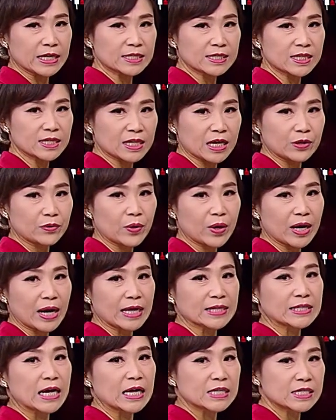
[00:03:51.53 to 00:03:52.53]
4个月来
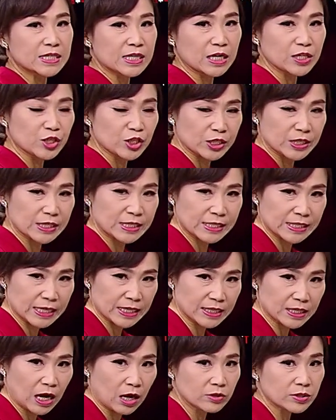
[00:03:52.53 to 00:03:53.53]
的升值
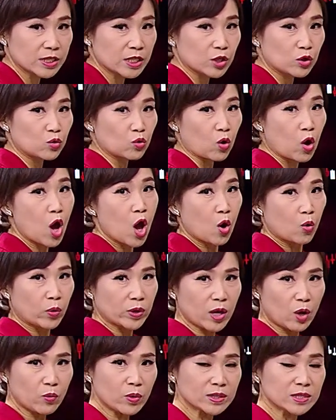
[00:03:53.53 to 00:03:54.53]
新高纪录。我
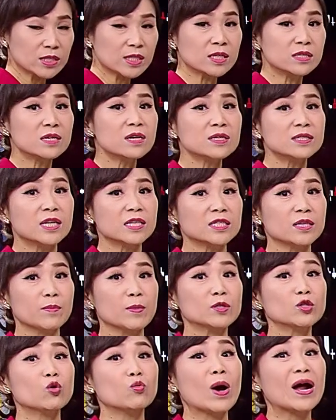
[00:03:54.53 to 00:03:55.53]
要问的是，热钱怎么
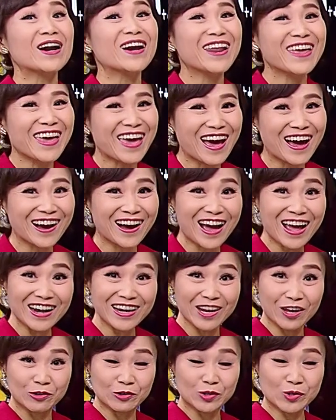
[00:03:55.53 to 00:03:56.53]
都往两岸
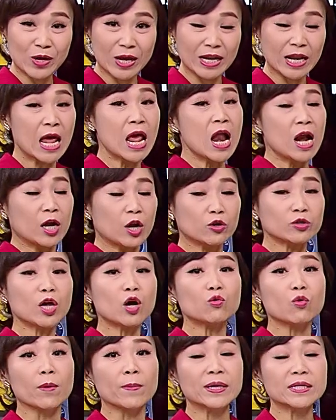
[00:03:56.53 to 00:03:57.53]
流窜，流到
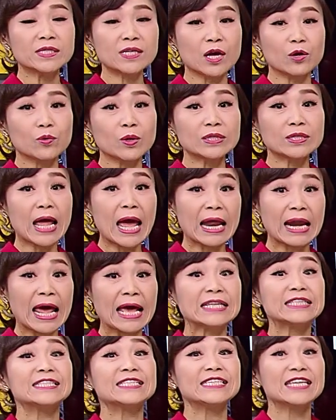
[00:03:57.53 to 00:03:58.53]
我们这会带
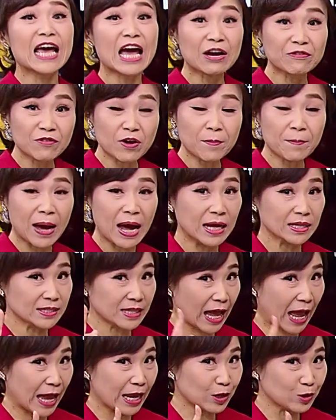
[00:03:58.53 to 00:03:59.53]
来加分吗？
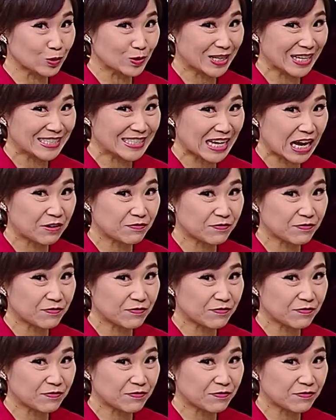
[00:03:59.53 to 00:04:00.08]
台股的加